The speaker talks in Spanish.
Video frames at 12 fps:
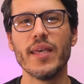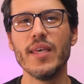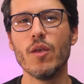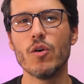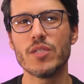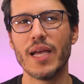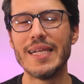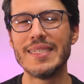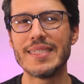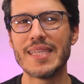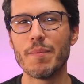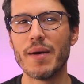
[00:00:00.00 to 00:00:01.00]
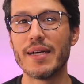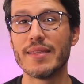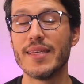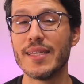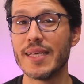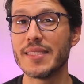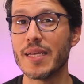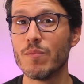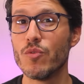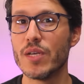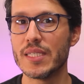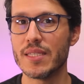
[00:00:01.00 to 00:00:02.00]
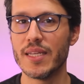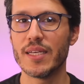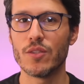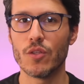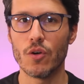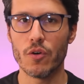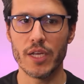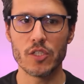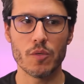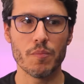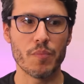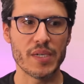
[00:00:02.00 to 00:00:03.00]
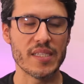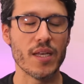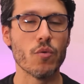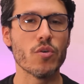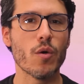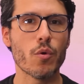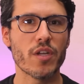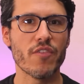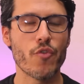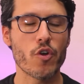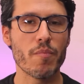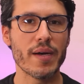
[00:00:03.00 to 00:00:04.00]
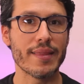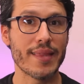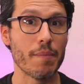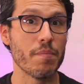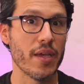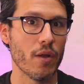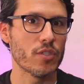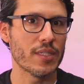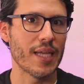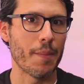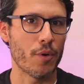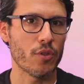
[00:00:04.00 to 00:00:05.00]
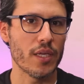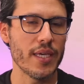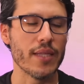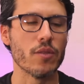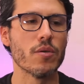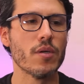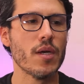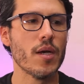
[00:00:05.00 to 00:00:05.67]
Y dos, el sistema tiende a ser muy estricto con eso, pues de una u otra forma también nos está protegiendo.